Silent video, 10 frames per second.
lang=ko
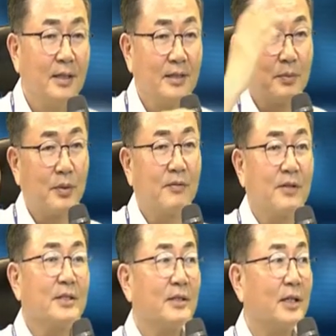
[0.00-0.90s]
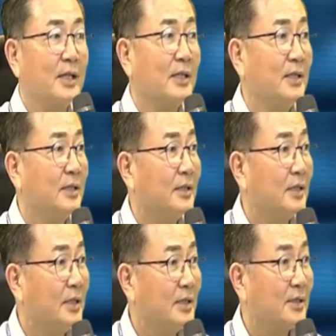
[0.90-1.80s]
이제 프로페셔널한
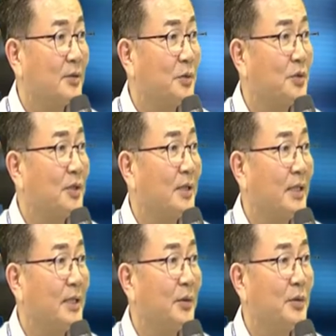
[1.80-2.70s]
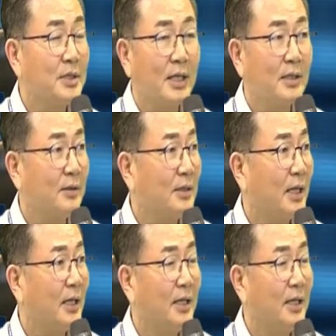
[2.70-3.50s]
기능들이 있어서 5천 했는데 혼자 하는 건 다